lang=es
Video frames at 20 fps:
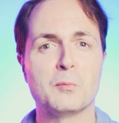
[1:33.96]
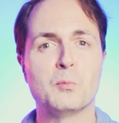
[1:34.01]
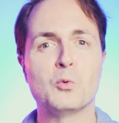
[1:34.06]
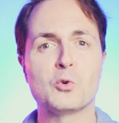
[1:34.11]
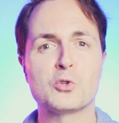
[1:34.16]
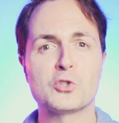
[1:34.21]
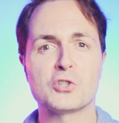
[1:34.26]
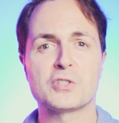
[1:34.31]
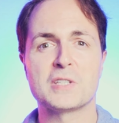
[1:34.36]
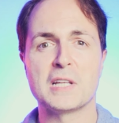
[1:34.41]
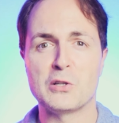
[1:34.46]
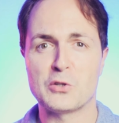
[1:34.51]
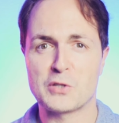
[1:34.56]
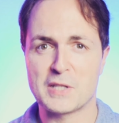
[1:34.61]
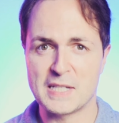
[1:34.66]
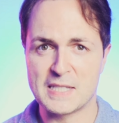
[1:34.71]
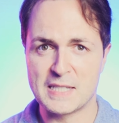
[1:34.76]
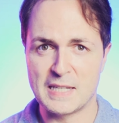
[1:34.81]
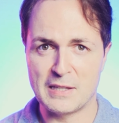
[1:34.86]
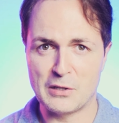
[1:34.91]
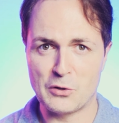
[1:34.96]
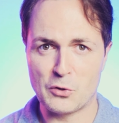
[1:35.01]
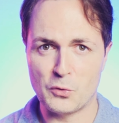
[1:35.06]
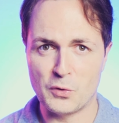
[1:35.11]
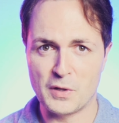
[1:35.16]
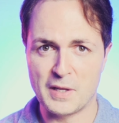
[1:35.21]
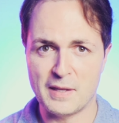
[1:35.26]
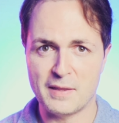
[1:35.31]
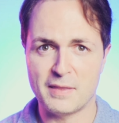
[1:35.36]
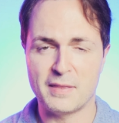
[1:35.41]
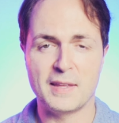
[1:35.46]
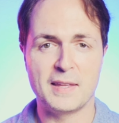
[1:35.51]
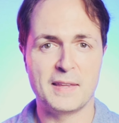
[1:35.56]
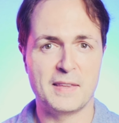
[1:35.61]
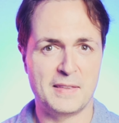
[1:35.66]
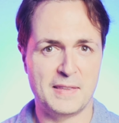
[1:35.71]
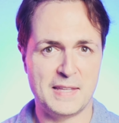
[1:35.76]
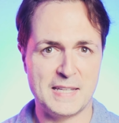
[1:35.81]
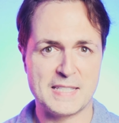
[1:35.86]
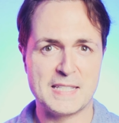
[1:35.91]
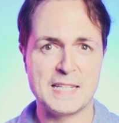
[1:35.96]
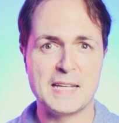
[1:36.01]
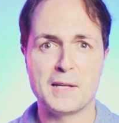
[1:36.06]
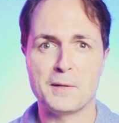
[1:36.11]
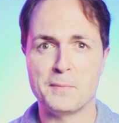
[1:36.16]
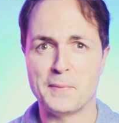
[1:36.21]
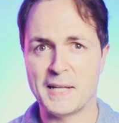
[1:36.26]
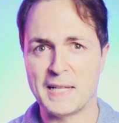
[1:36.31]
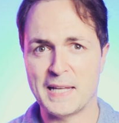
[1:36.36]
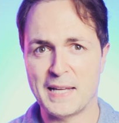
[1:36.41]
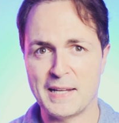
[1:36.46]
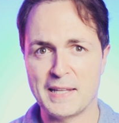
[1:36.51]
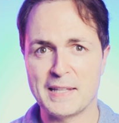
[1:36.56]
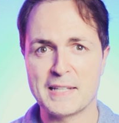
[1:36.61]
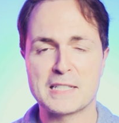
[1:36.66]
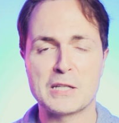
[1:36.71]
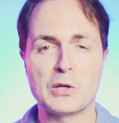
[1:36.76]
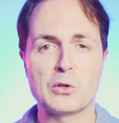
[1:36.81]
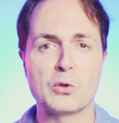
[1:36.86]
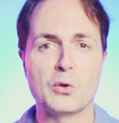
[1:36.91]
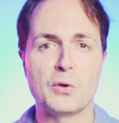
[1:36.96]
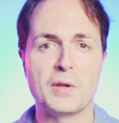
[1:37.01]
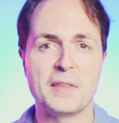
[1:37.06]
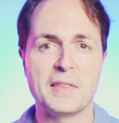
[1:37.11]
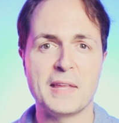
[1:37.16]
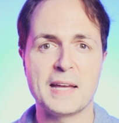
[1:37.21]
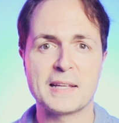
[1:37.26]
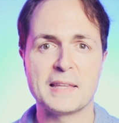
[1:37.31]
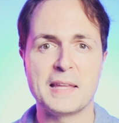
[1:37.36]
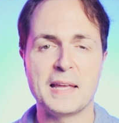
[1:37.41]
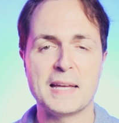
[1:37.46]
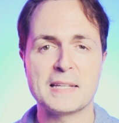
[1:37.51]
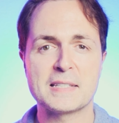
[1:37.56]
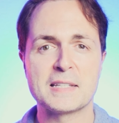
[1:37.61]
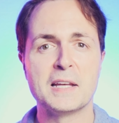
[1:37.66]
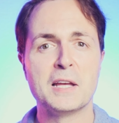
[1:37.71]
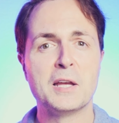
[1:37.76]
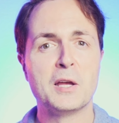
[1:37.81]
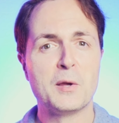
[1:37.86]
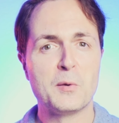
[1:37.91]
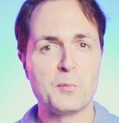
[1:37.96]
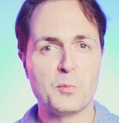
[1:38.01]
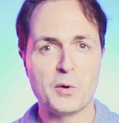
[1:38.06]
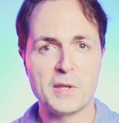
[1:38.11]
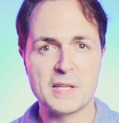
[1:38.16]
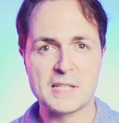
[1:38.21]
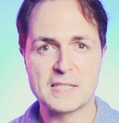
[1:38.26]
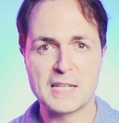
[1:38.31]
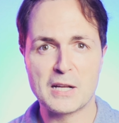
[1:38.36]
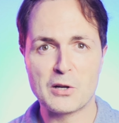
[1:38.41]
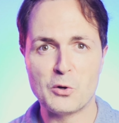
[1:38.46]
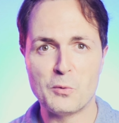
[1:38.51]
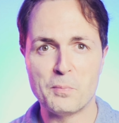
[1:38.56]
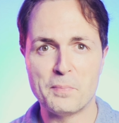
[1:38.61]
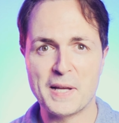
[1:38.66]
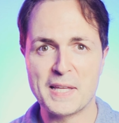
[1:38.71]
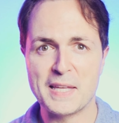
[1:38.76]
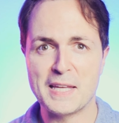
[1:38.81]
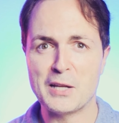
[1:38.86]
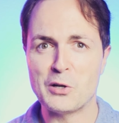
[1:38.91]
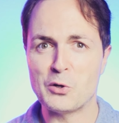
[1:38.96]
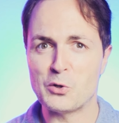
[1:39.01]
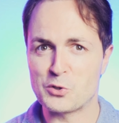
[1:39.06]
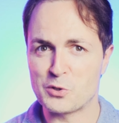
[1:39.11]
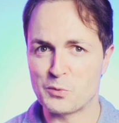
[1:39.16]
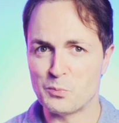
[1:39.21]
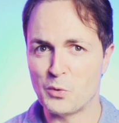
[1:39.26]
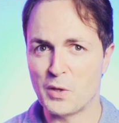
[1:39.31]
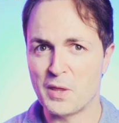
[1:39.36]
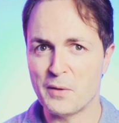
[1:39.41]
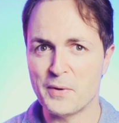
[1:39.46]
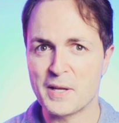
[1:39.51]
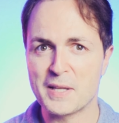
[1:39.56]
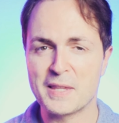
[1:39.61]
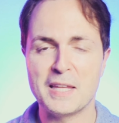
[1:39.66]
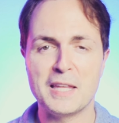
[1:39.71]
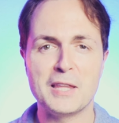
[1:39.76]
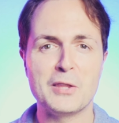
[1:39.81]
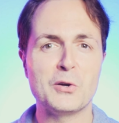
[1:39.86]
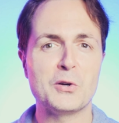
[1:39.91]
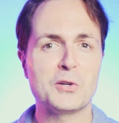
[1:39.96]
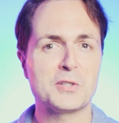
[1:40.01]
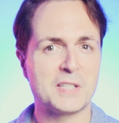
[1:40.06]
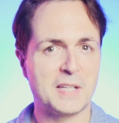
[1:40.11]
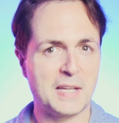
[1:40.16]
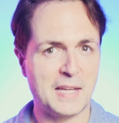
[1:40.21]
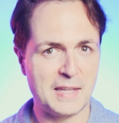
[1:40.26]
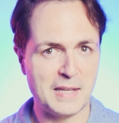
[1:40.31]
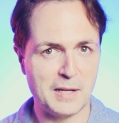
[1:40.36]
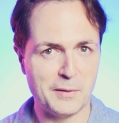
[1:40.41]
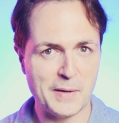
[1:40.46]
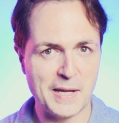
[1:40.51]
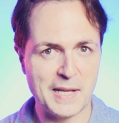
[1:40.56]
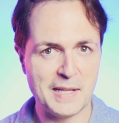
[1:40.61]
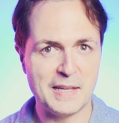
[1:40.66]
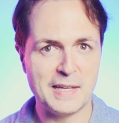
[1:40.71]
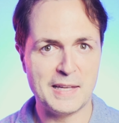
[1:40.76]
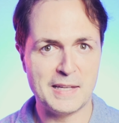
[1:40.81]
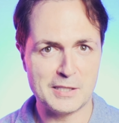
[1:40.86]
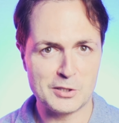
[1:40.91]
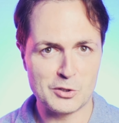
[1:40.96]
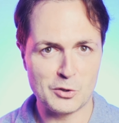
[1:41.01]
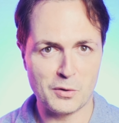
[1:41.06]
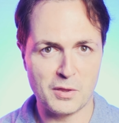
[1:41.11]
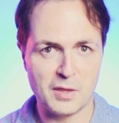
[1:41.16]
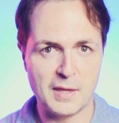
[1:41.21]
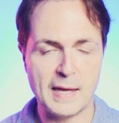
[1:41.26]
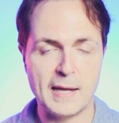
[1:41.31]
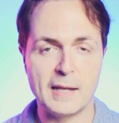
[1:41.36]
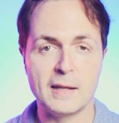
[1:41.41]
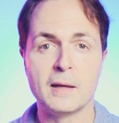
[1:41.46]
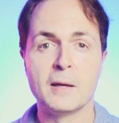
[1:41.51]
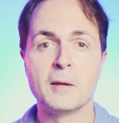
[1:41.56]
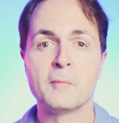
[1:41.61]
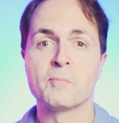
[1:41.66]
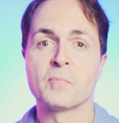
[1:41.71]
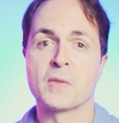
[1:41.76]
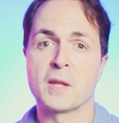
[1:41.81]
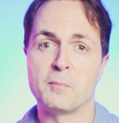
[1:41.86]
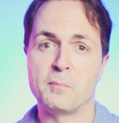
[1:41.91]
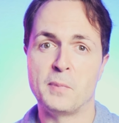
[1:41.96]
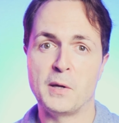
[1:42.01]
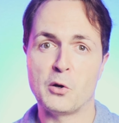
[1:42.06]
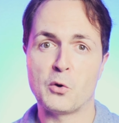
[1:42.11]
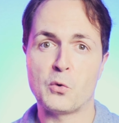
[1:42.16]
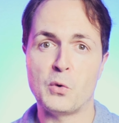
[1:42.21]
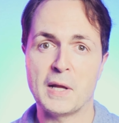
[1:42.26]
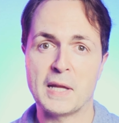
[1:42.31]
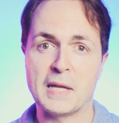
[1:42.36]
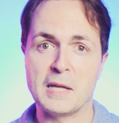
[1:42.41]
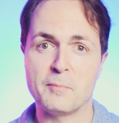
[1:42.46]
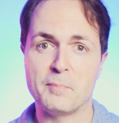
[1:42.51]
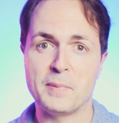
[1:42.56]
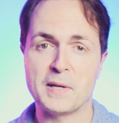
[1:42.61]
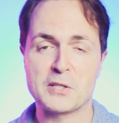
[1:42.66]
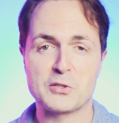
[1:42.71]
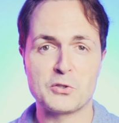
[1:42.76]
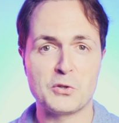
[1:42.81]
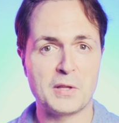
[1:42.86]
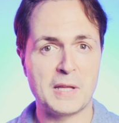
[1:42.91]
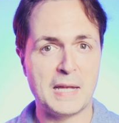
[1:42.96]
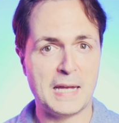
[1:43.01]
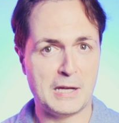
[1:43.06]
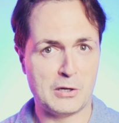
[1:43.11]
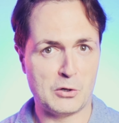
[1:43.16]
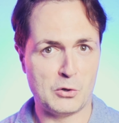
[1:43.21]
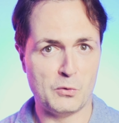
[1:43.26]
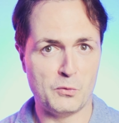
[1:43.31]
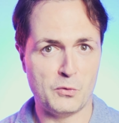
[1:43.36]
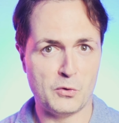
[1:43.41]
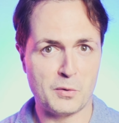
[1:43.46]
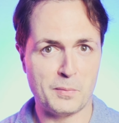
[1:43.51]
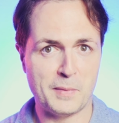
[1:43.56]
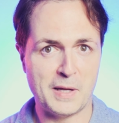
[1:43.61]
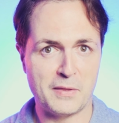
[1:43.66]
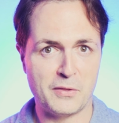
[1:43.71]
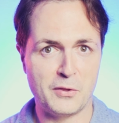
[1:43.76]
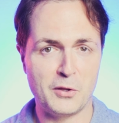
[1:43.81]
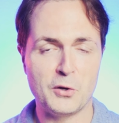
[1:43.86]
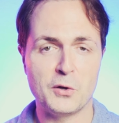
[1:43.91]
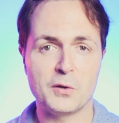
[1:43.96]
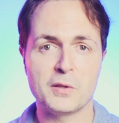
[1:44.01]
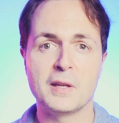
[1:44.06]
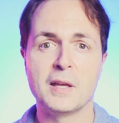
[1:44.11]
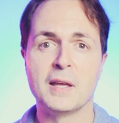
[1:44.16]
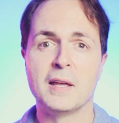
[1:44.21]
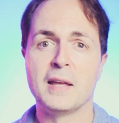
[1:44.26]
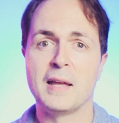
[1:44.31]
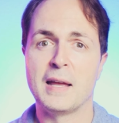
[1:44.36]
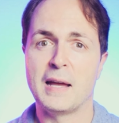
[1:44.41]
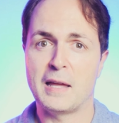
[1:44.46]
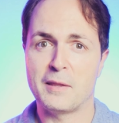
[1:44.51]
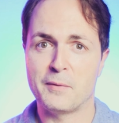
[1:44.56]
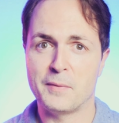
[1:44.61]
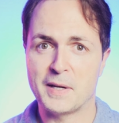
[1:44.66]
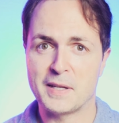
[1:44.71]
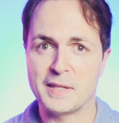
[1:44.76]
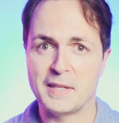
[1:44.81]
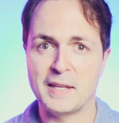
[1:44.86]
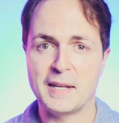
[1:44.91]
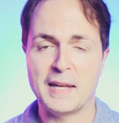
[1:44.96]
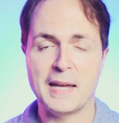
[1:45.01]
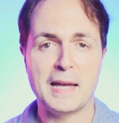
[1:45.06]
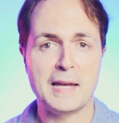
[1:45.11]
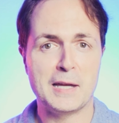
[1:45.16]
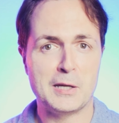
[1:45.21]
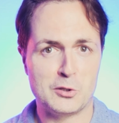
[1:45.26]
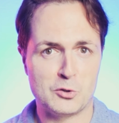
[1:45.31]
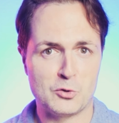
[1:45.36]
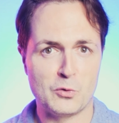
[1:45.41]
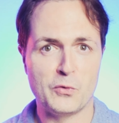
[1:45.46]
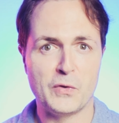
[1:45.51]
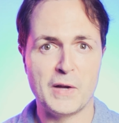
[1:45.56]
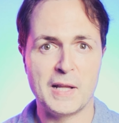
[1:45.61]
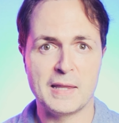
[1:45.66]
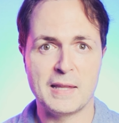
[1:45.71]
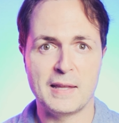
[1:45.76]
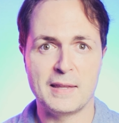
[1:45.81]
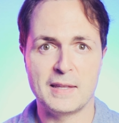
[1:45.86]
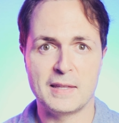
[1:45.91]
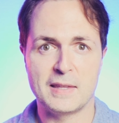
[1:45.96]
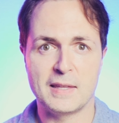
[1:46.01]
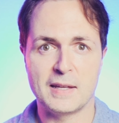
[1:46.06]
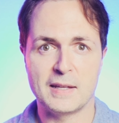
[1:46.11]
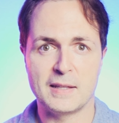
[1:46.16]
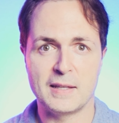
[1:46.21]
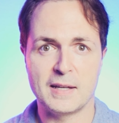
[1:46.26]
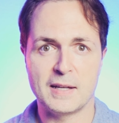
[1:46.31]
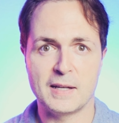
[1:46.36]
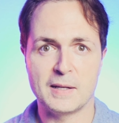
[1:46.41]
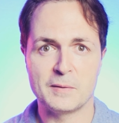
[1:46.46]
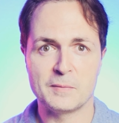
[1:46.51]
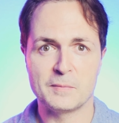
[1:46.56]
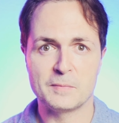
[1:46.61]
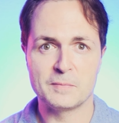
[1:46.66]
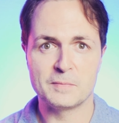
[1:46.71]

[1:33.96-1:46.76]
Muchos de los que se enorgullecen de ser bailarines autodidactas pueden ser compañeros muy divertidos en el baile social, pero cualquier persona con formación advertirá su falta de técnica.